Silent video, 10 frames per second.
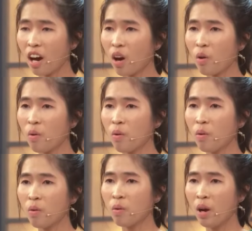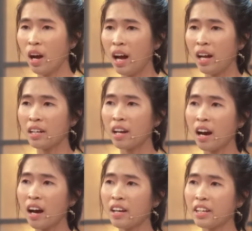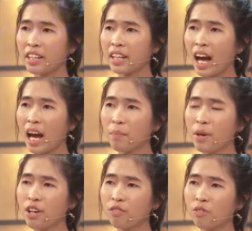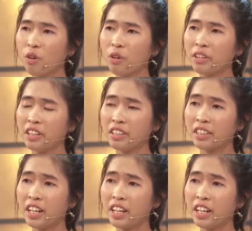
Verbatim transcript: nóng lời ca biết vui nhưng